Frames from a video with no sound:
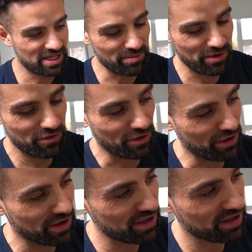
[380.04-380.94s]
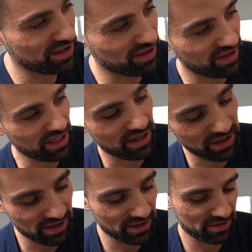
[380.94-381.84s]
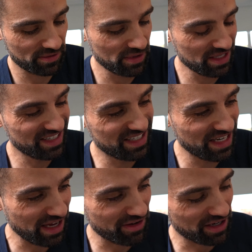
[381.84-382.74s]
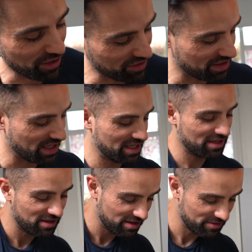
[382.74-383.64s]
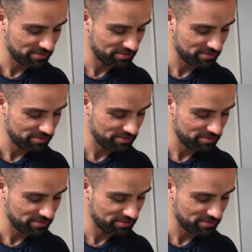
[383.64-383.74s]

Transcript: Ich habe mal für euch tatsächlich die Nährwerte ausgerechnet.